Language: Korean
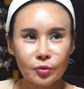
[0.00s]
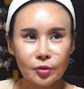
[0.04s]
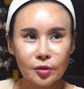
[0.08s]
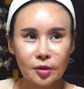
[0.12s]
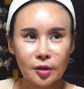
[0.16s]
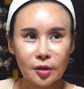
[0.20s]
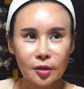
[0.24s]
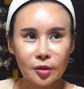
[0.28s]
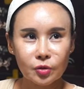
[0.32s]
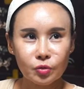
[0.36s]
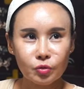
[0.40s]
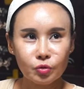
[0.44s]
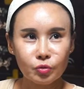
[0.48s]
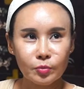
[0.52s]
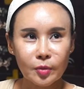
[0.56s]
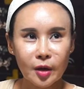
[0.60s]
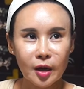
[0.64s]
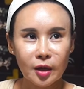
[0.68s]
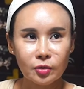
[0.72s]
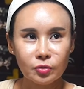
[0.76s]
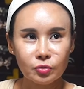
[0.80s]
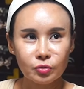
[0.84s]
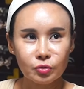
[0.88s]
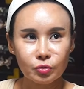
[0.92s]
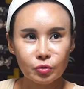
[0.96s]
이제
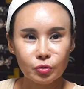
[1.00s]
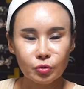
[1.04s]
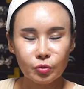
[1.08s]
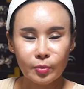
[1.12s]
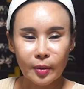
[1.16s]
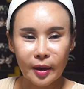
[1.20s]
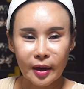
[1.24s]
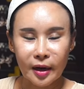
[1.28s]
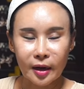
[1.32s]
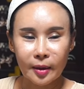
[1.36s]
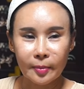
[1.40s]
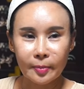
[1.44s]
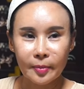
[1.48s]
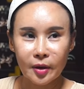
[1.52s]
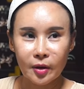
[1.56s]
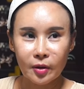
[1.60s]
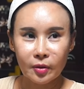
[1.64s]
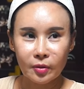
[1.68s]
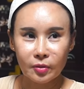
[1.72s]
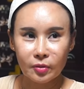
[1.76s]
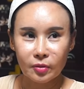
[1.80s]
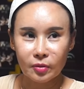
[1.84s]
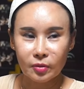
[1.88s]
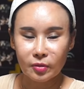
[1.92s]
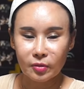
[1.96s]
유망주로
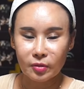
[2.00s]
말하면